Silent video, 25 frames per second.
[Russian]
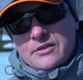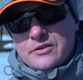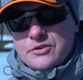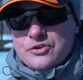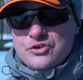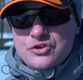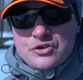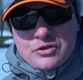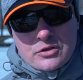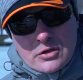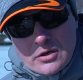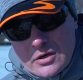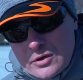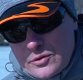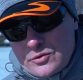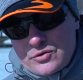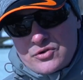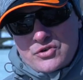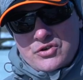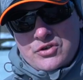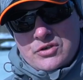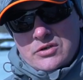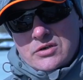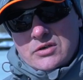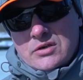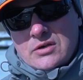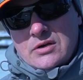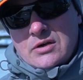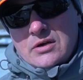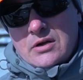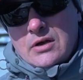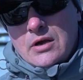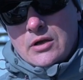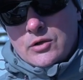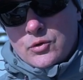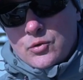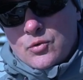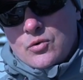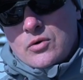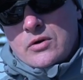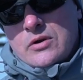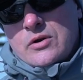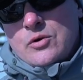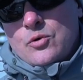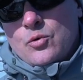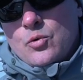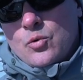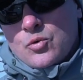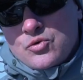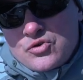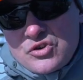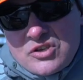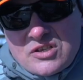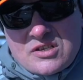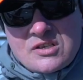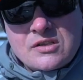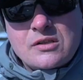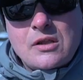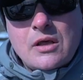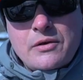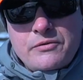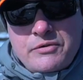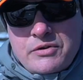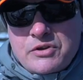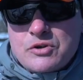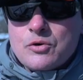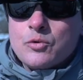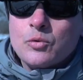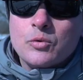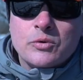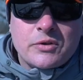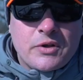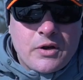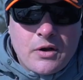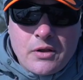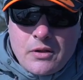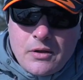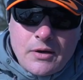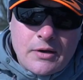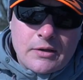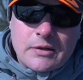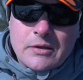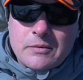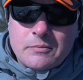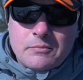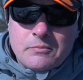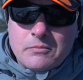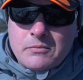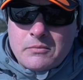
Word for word: начинающих, которые учатся ловить ультралайта.